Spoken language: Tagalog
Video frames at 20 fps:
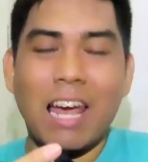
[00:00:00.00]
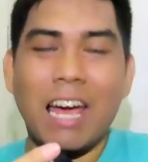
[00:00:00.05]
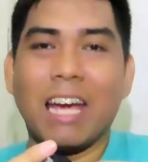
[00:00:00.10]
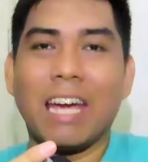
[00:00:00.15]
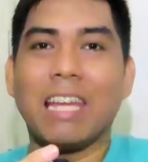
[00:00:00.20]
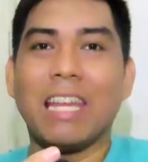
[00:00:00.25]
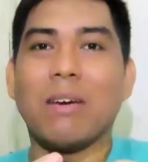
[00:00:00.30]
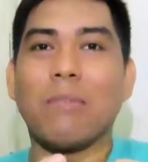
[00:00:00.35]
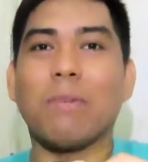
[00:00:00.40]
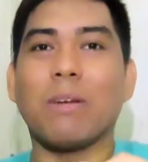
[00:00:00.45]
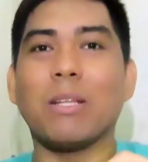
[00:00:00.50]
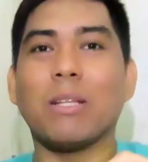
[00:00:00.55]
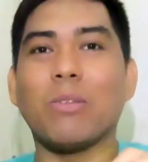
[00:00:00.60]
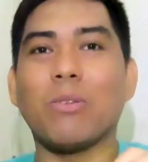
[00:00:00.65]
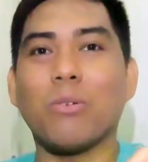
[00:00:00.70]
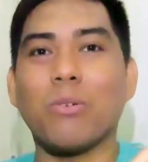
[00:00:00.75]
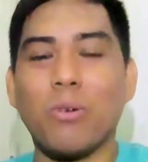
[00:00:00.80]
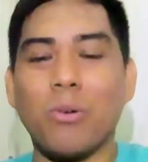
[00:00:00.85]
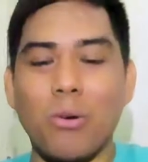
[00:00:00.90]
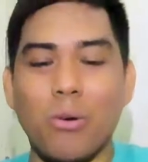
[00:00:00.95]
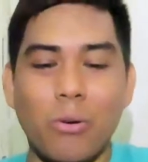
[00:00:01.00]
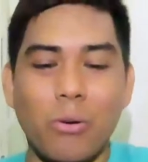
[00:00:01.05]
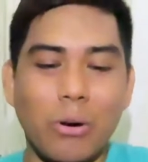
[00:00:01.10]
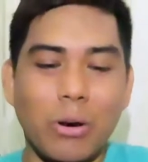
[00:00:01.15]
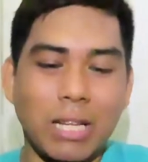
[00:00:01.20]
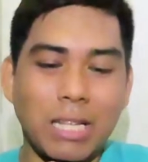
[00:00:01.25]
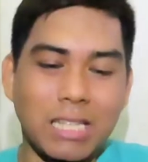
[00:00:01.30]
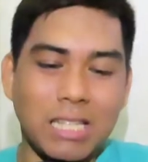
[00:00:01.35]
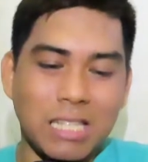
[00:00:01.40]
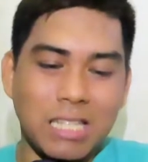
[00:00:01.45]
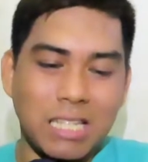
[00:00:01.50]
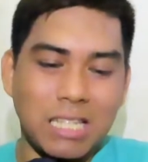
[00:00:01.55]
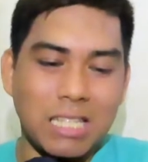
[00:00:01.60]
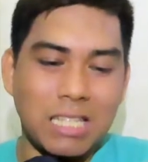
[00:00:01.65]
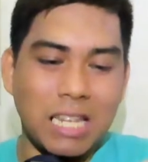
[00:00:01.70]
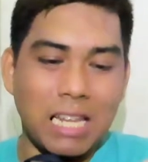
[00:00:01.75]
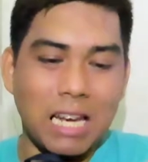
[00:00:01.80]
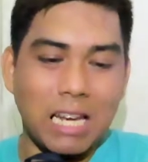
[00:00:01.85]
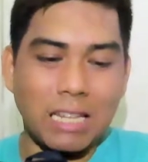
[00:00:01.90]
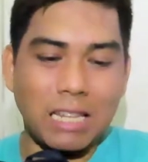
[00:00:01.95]
Malangin laman tong coins
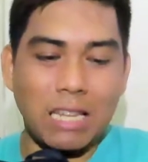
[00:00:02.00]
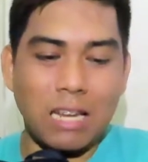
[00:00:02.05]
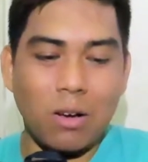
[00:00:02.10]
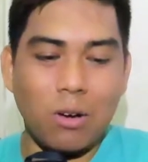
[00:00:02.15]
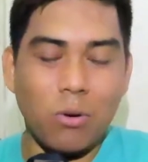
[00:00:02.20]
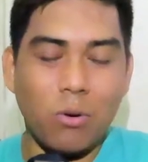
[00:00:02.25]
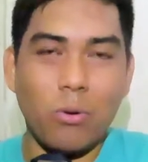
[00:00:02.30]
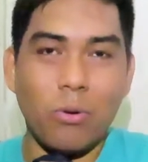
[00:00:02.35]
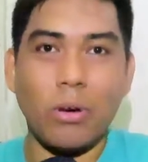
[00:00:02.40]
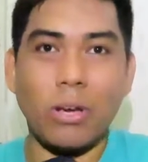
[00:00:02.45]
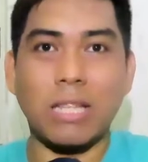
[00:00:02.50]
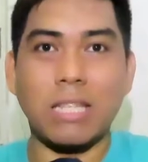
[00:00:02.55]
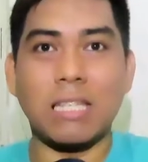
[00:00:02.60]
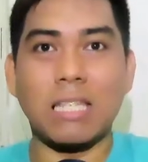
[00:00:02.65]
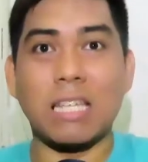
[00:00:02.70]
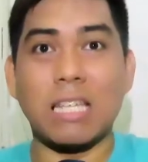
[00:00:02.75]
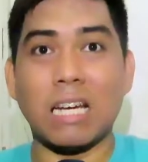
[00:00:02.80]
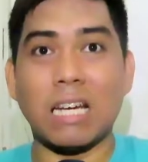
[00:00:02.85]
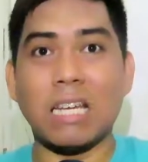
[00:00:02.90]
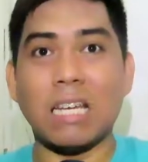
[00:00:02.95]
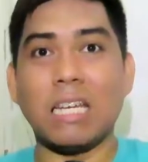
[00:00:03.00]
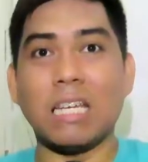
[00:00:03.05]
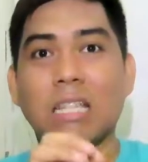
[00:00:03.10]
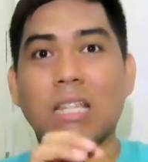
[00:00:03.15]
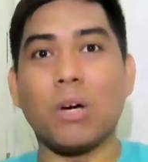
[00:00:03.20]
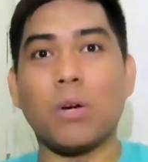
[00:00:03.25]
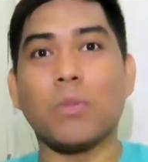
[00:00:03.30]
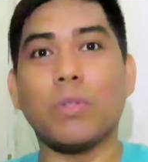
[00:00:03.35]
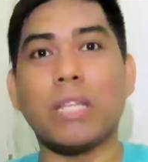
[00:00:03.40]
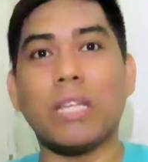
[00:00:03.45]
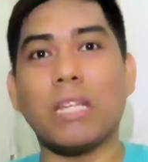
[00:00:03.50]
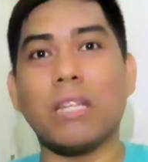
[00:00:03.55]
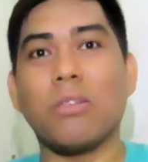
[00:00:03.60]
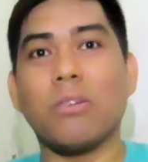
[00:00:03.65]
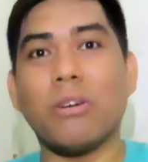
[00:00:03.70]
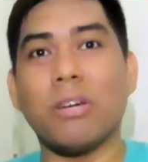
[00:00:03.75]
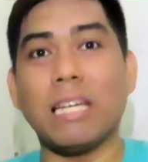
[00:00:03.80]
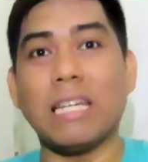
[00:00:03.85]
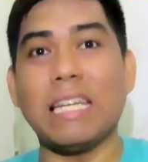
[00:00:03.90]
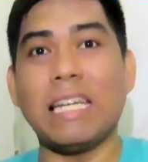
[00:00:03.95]
kasi lahat ng coins na nakikita ko
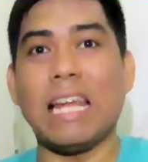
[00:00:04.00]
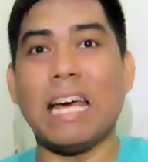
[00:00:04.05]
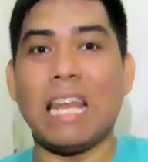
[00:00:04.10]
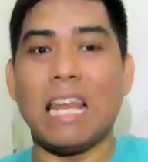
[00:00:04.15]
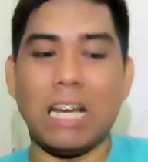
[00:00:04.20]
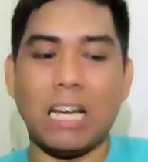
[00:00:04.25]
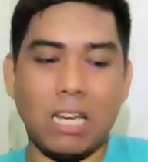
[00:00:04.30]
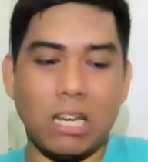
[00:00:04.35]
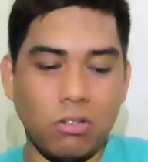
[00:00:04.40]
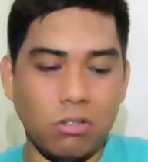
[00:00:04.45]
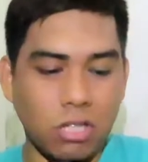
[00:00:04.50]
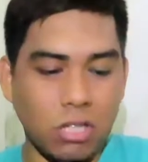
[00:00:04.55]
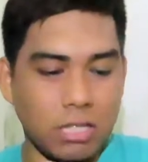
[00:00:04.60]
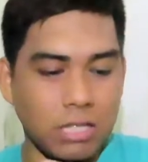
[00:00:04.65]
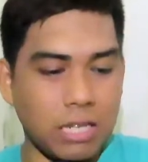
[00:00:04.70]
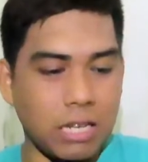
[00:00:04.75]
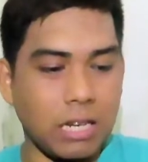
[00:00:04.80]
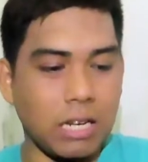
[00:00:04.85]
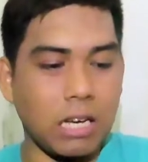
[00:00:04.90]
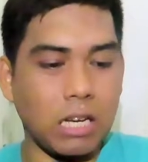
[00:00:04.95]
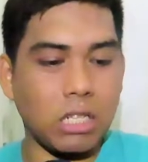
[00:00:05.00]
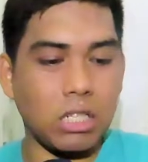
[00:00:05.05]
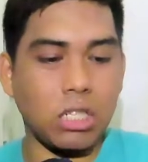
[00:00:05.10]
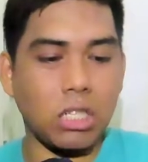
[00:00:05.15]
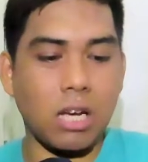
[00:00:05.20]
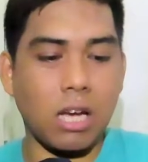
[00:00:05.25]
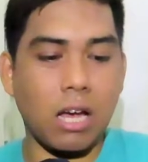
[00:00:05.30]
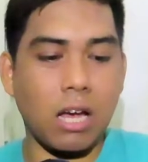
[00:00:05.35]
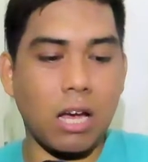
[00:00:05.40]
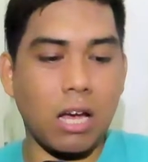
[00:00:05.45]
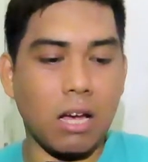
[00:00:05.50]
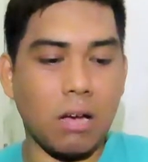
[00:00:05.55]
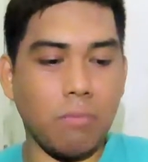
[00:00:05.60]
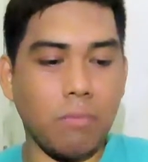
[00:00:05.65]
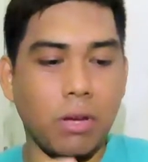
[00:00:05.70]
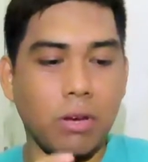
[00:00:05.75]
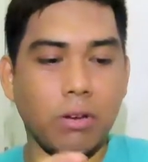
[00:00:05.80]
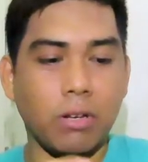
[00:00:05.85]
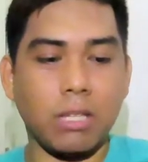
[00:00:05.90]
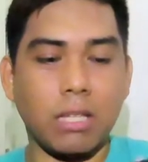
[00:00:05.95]
dito, inilalagay eh, ko siya sa alkansya.
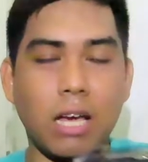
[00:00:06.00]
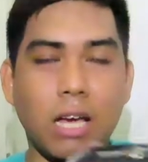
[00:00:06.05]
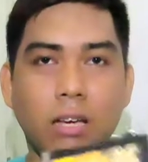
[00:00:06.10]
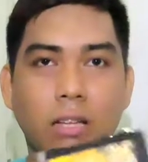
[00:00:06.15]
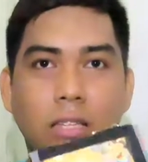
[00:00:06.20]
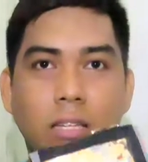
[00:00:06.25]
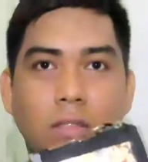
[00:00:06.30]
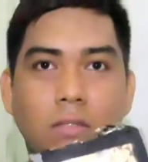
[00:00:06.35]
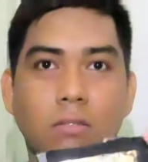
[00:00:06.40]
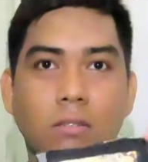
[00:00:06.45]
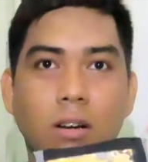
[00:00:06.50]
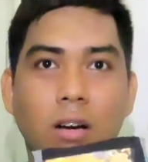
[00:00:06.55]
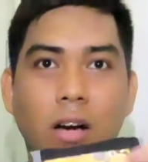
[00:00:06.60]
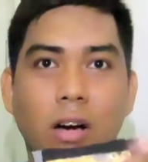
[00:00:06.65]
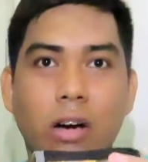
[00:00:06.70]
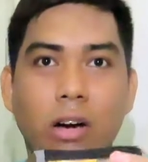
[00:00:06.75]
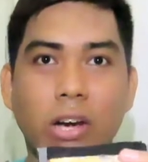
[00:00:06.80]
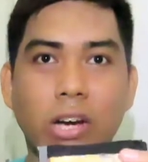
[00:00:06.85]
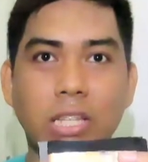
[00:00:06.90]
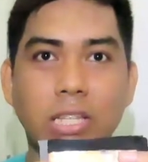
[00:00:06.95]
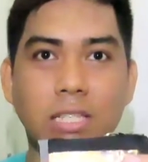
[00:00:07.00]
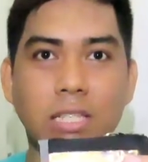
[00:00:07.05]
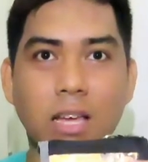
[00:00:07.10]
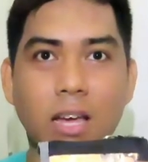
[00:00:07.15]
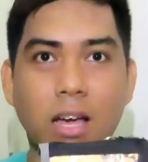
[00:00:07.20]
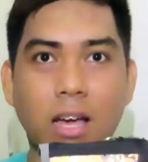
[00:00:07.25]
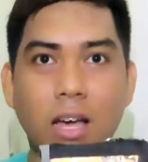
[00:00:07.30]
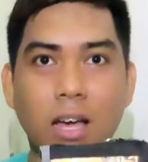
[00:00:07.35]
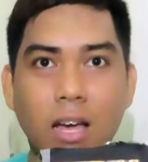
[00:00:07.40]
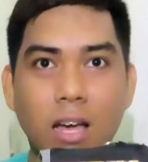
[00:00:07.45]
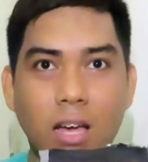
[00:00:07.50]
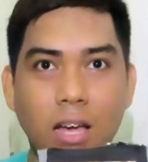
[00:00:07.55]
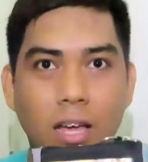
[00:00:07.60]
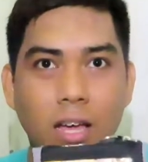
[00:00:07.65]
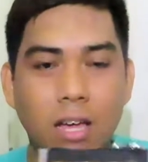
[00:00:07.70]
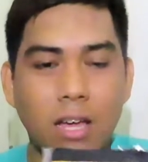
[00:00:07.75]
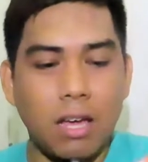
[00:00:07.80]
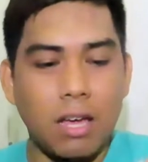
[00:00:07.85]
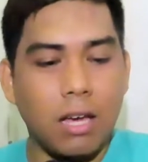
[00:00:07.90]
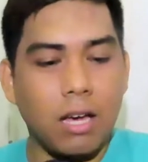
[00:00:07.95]
Meron tayo ditong card sa,
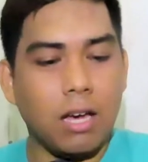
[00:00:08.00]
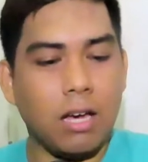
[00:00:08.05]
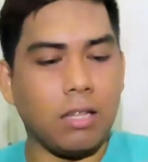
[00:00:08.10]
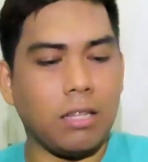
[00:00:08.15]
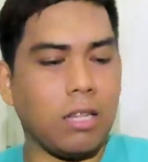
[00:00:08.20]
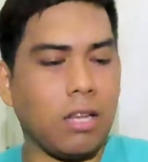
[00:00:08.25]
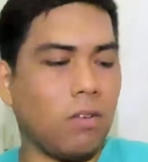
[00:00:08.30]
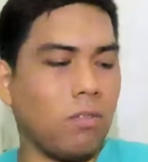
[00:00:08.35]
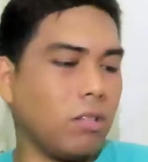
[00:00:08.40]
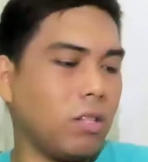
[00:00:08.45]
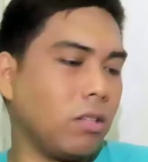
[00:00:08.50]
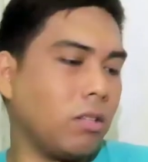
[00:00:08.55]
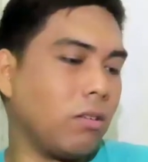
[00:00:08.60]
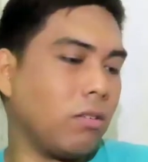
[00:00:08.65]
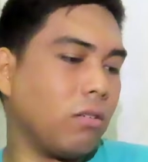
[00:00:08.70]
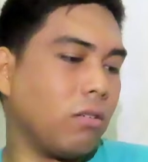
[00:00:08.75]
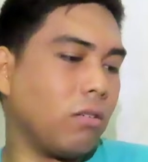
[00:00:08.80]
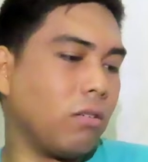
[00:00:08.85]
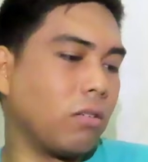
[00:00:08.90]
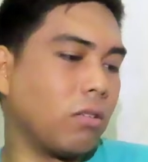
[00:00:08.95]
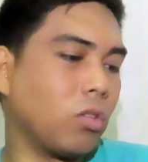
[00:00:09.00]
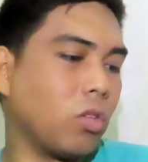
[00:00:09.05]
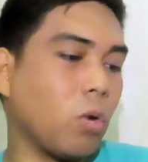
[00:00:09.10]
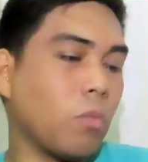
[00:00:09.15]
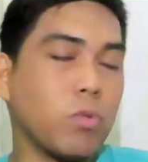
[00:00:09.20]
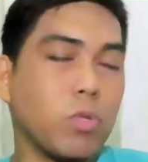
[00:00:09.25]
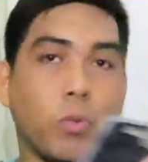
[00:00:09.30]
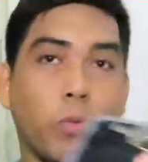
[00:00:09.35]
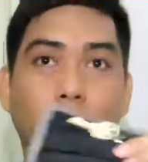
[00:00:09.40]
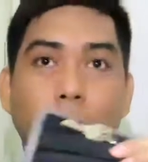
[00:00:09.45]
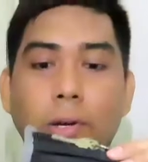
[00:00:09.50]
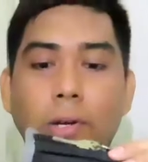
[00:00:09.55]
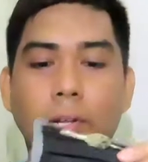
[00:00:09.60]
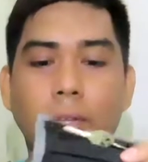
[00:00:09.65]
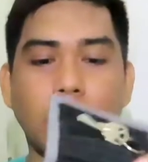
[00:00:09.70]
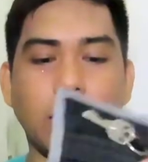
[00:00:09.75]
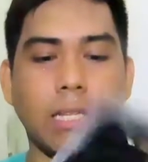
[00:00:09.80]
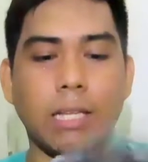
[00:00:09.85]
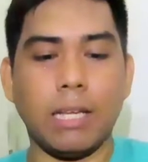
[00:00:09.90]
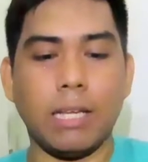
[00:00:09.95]
ang tawag dito, Tom's
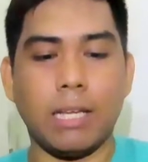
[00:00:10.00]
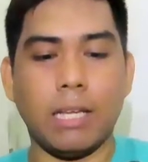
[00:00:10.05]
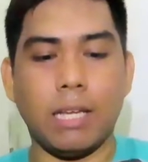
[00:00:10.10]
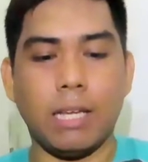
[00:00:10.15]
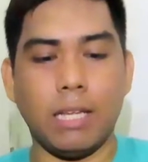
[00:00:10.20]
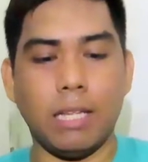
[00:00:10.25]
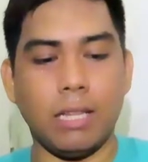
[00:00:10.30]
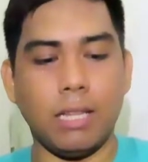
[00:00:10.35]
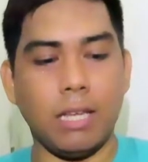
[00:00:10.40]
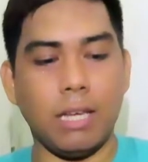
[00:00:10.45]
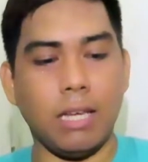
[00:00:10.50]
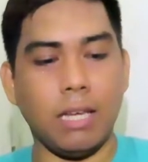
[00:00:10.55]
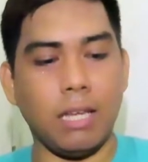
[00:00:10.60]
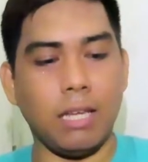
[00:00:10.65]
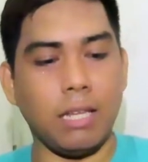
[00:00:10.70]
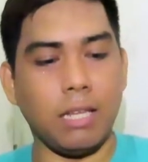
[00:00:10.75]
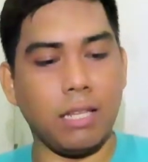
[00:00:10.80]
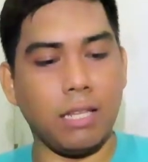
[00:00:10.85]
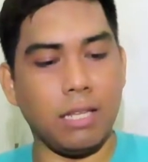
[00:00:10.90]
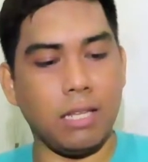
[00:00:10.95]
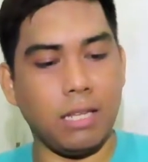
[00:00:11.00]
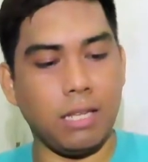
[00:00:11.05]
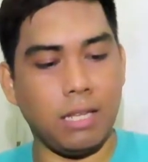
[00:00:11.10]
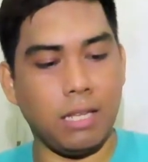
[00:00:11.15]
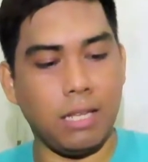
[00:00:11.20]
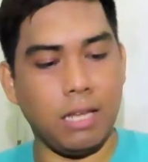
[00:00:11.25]
World. And then,